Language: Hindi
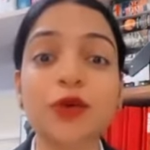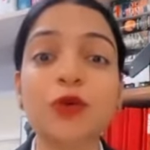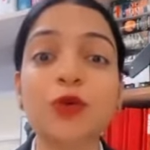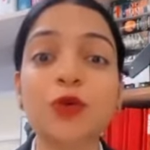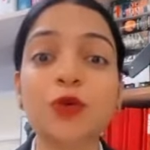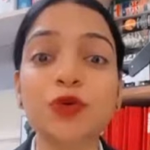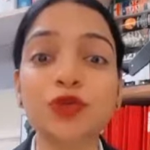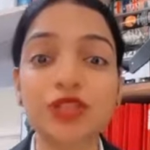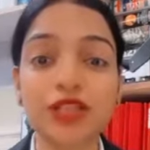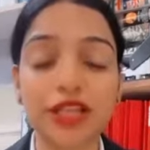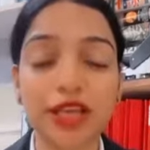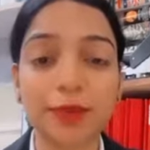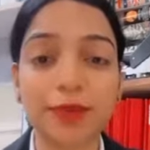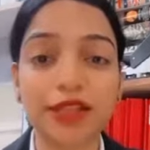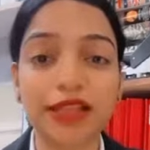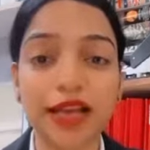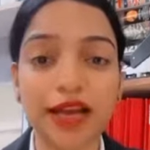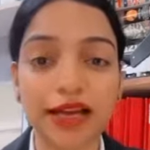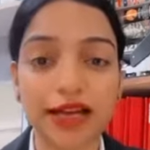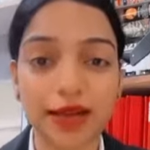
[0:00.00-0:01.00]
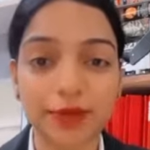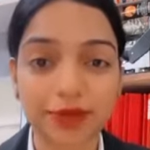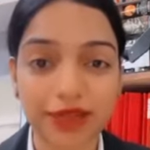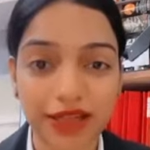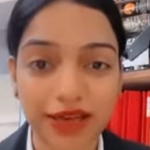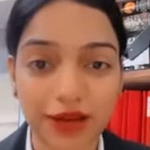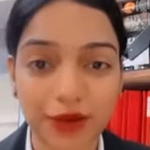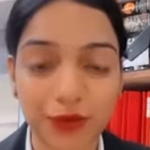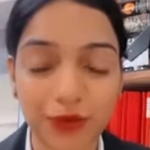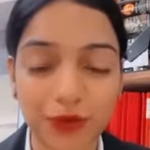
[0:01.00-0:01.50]
कुकुस्त के पिता का नाम
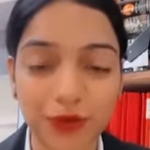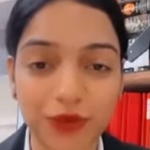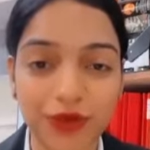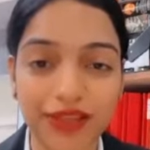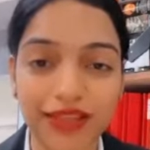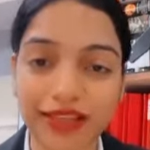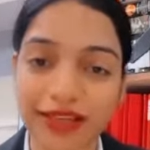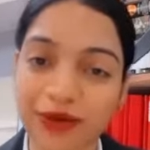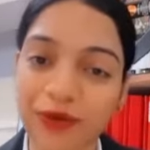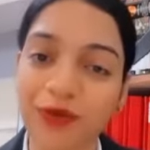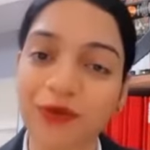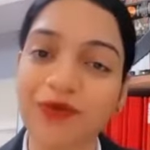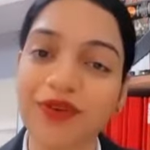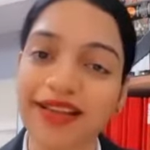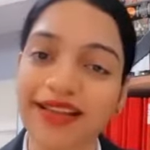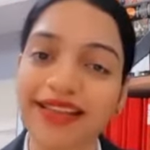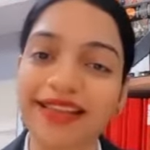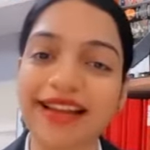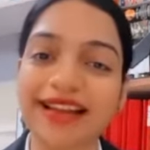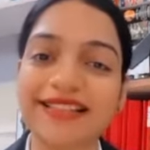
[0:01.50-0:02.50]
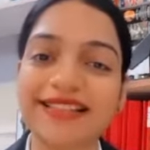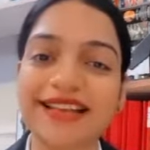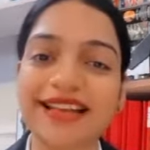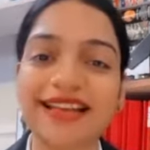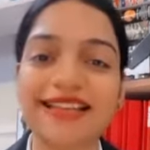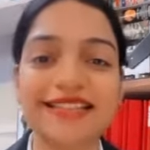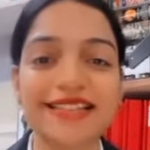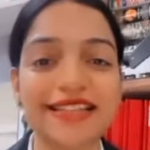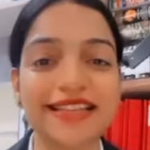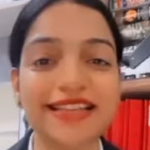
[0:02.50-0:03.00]
था रघु ये रघु वही राजा
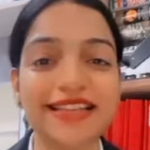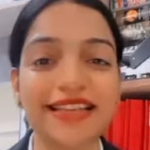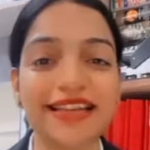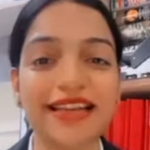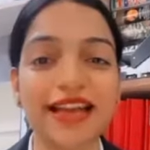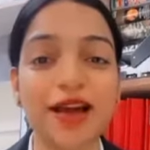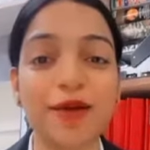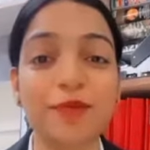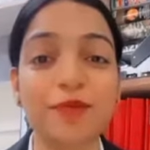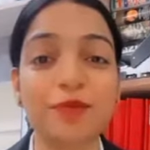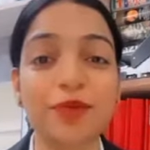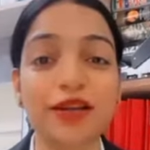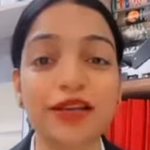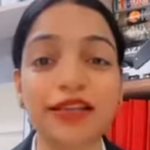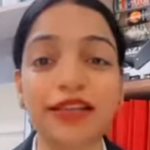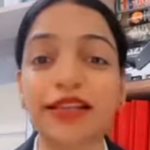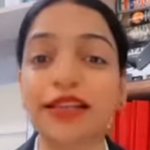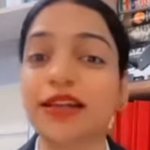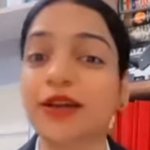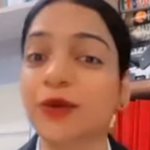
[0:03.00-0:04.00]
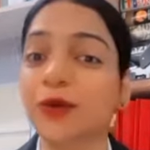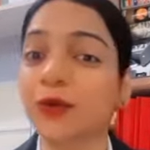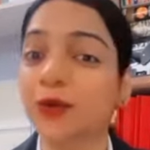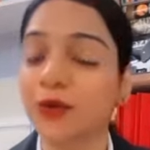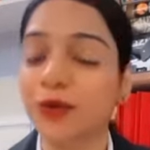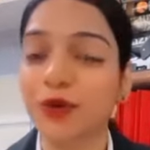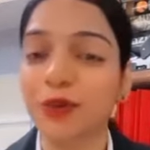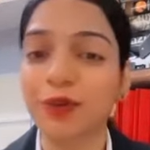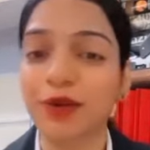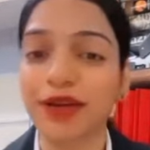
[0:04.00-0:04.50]
है जिनके नाम पर ये
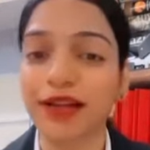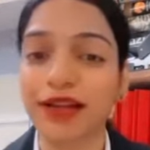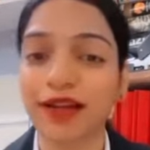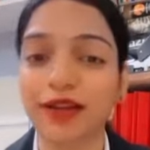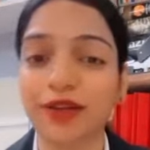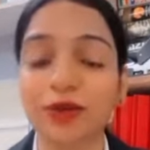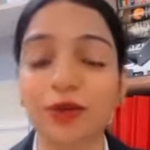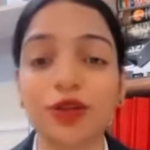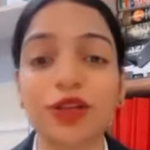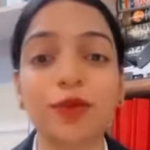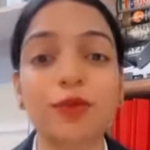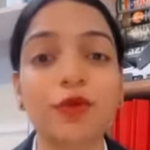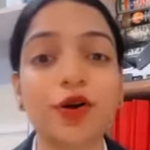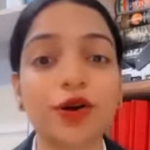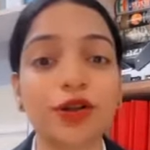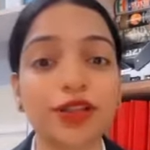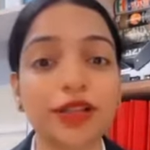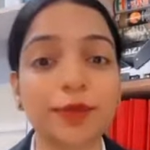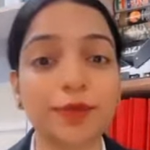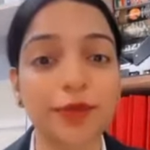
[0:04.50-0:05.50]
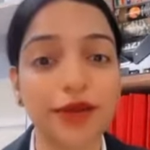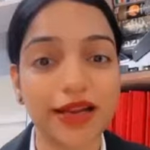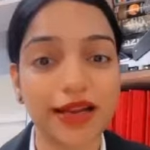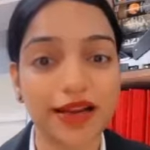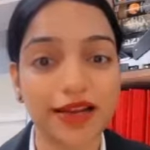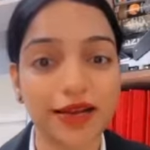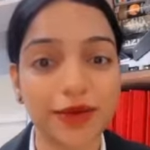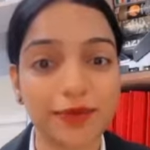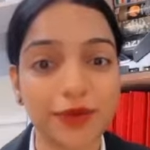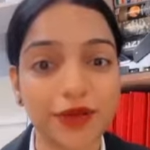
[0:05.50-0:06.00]
रघुकुल पड़ा क्योंकि ये बहुत ही
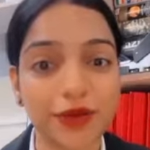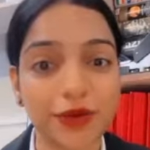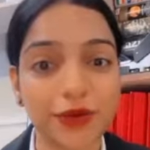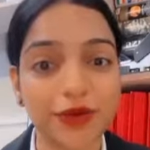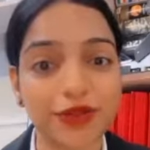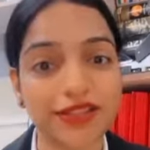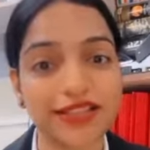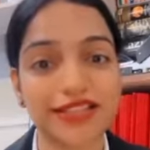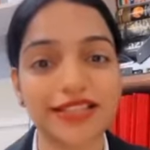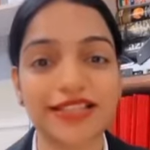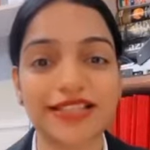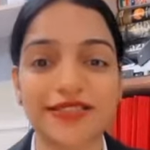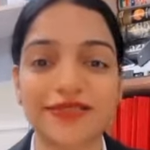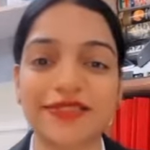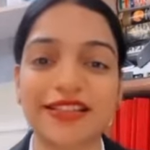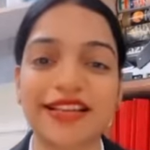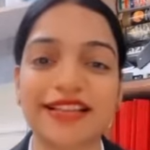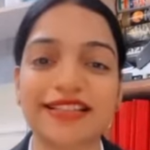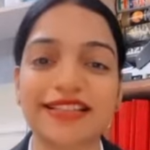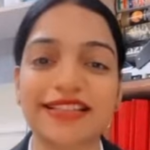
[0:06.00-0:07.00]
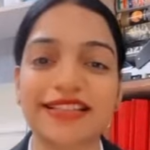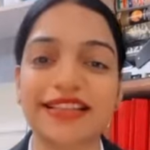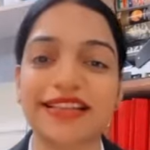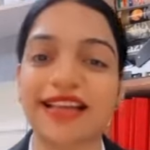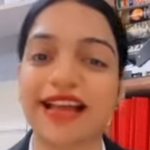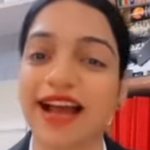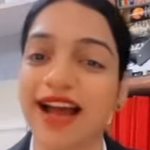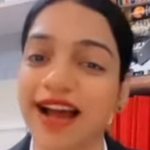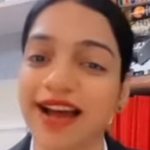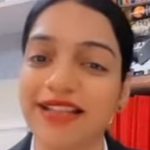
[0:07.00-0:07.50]
पराक्रमी और तेजस्वी राजा थे
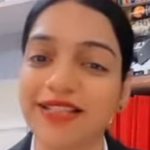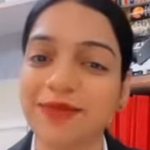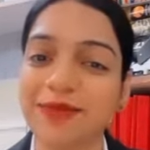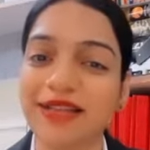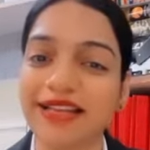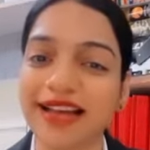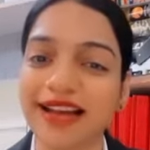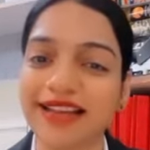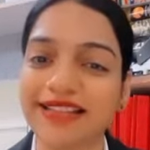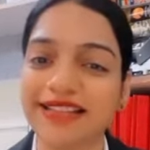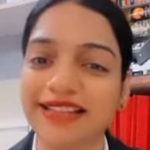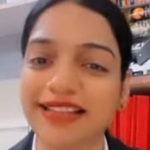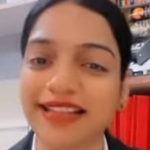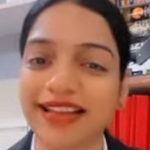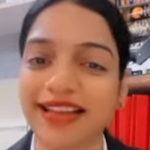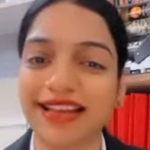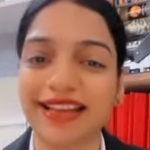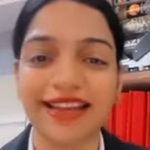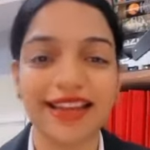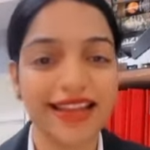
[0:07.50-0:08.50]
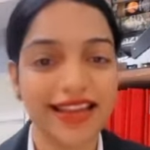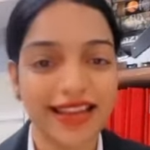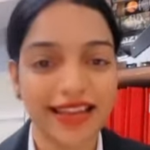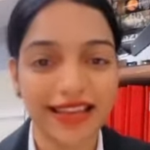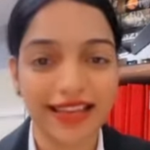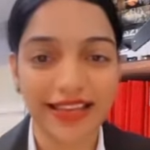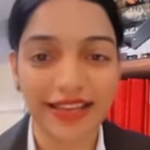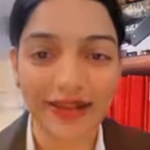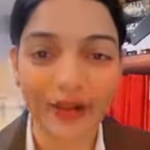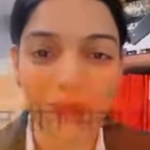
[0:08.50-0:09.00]
आज भी कहा जाता है
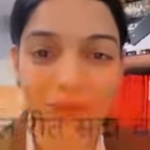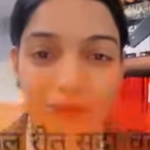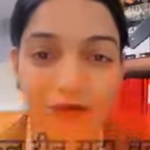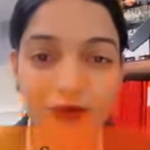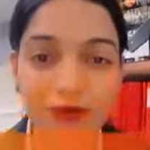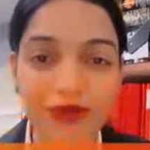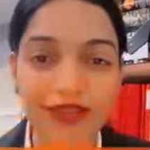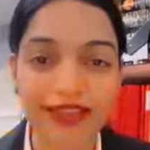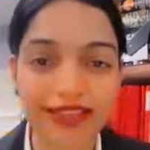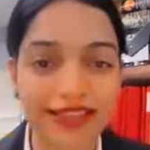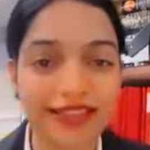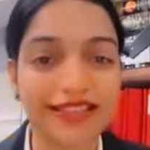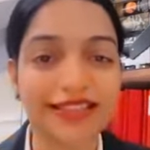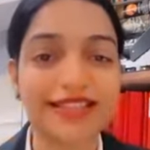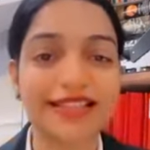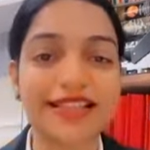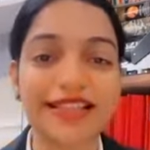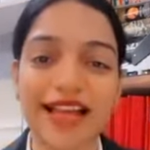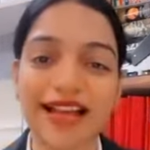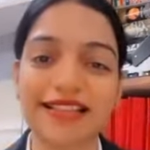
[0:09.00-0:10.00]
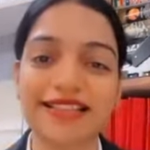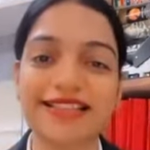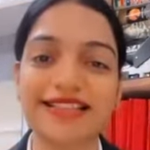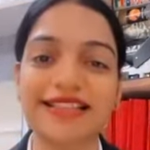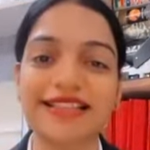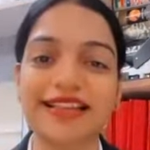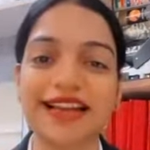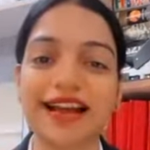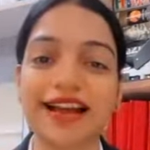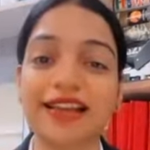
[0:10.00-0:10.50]
कि रघुकुल रीत सदा
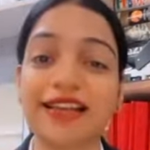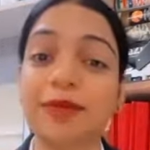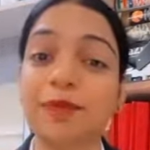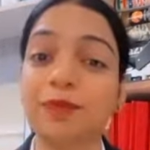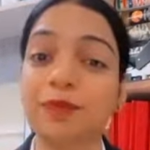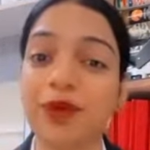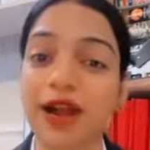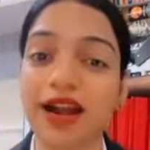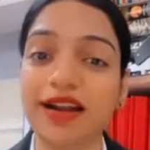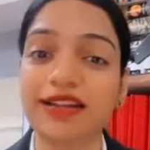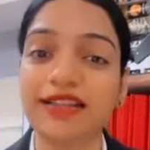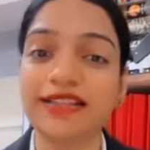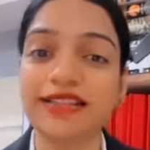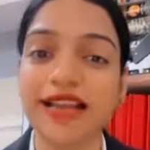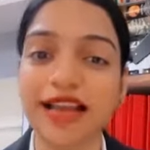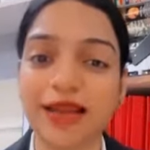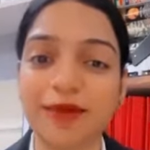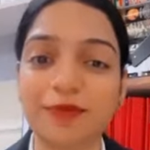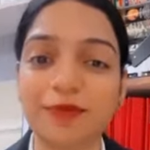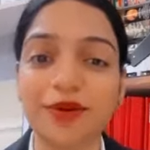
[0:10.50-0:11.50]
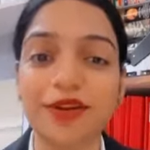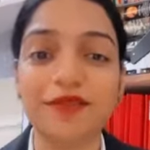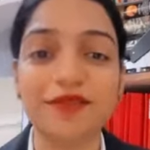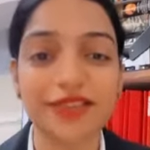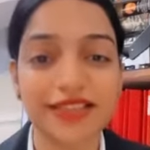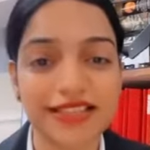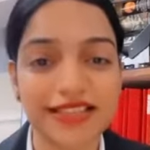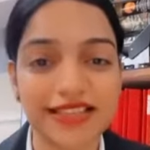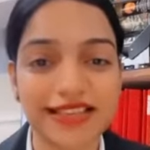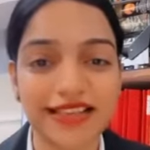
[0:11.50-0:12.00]
चली आई प्राण जाए पर
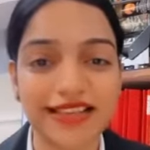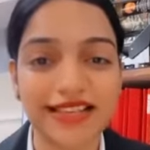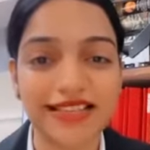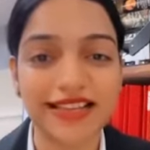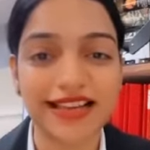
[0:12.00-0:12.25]
वचन न